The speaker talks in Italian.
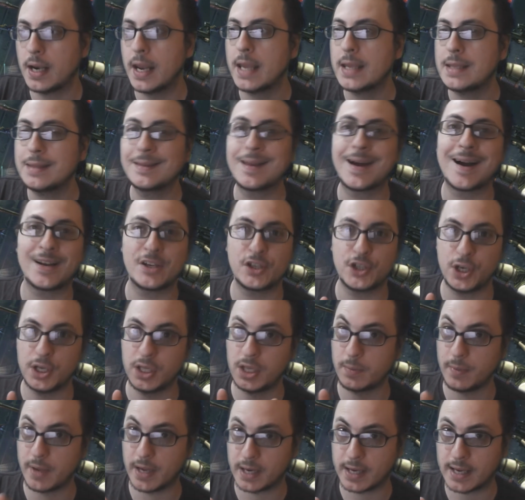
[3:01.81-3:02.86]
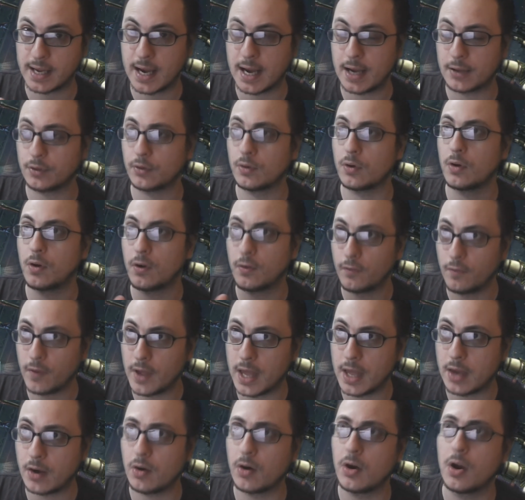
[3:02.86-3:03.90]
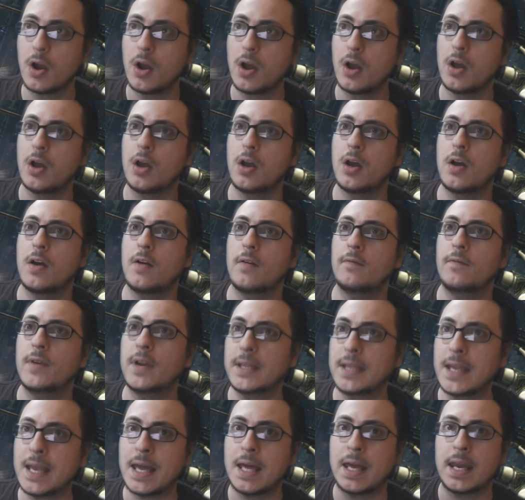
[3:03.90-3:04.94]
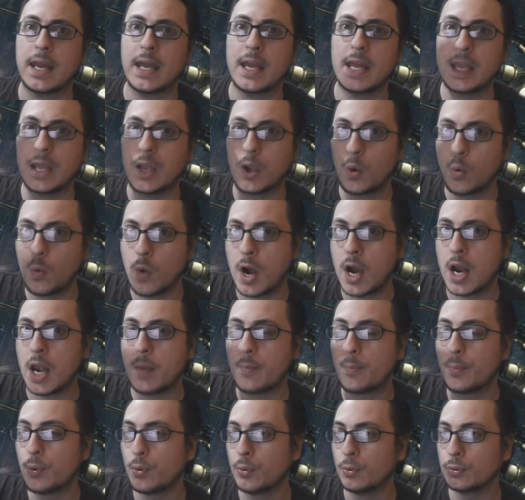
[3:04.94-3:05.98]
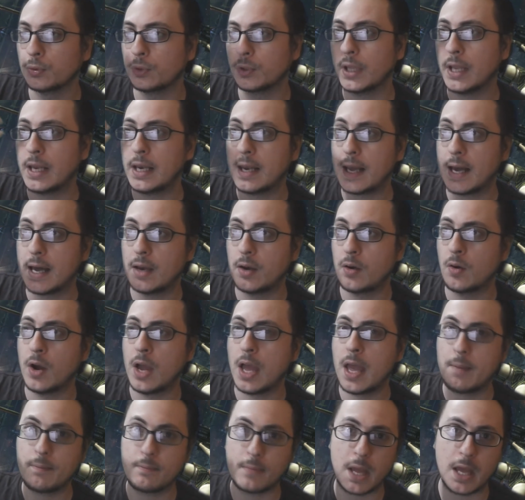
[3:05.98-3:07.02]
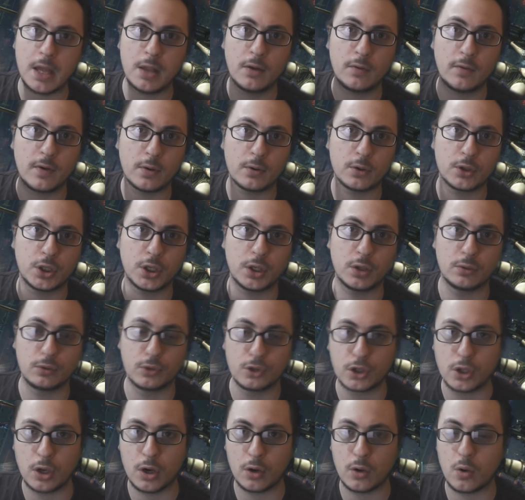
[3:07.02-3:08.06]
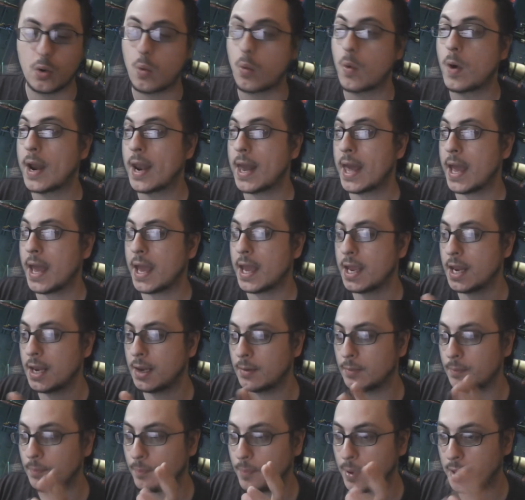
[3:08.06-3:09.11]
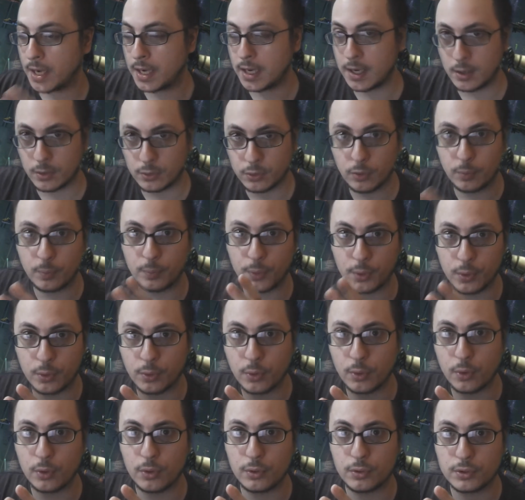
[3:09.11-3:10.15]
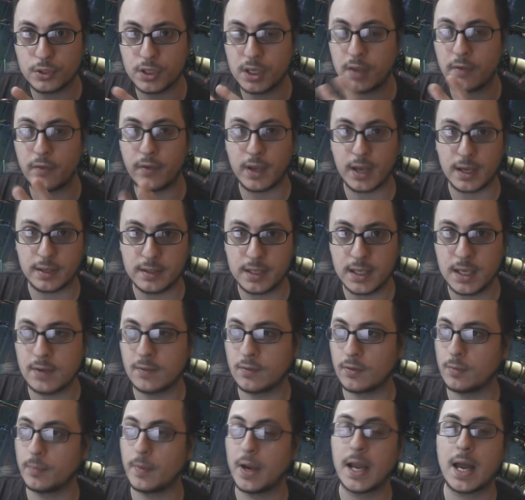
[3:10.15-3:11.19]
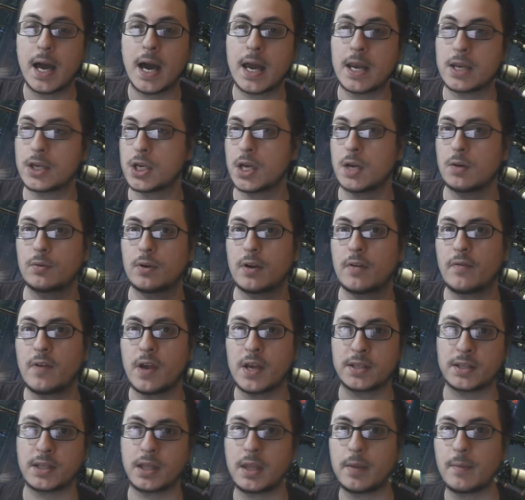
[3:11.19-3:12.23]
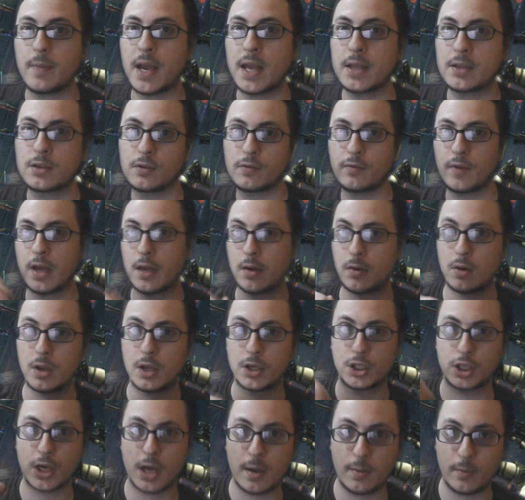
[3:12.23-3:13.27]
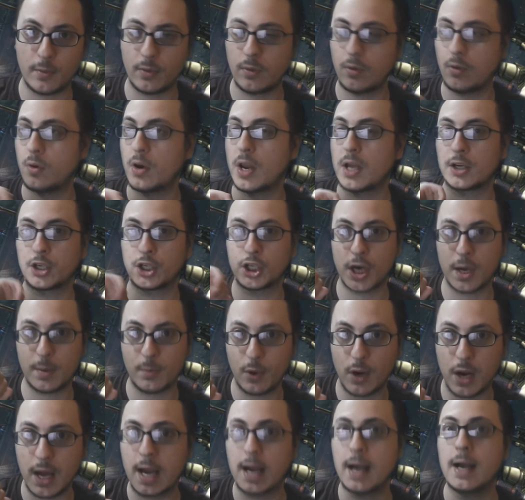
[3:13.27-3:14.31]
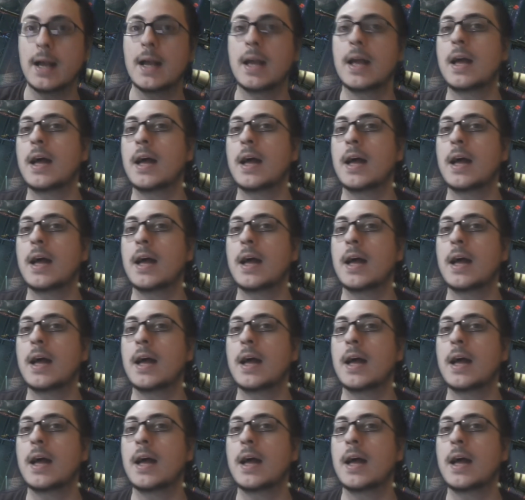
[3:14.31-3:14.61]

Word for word: le indagini di mercato, ovvero vedere in quale punto dell'anno è meglio far uscire un gioco, qual è il periodo più significativo, magari c'è una festa di mezzo, vai, lo, lasciamo, lo lanciamo là.